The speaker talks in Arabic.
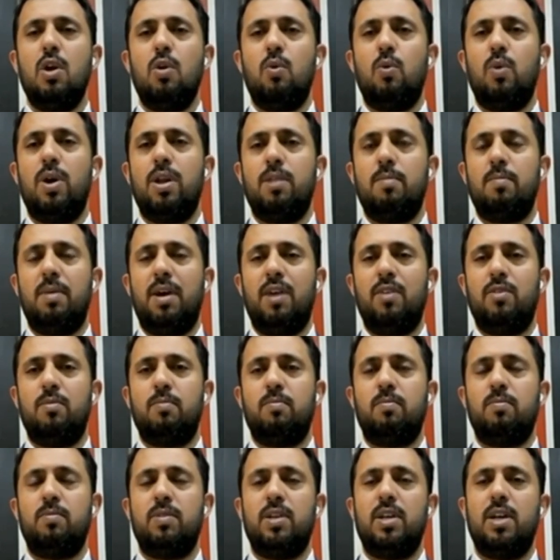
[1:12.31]
والبعض
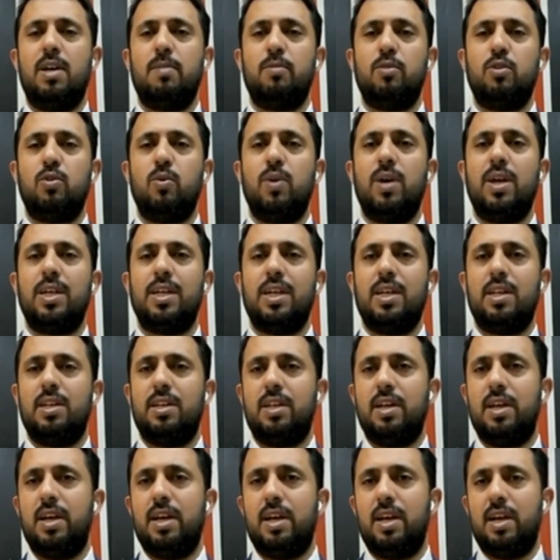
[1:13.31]
منها
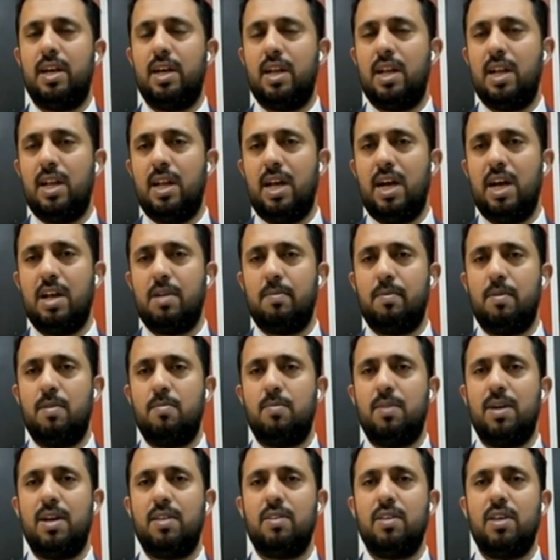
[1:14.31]
متواجد آه، خلال الحرب
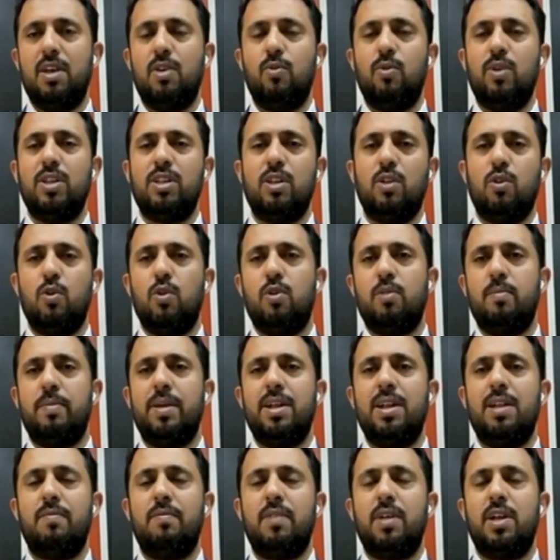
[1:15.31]
الماضيه وتظهر
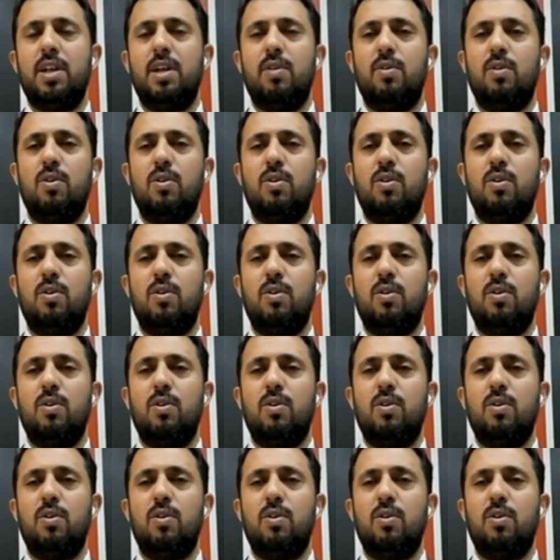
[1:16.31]
بين الفينه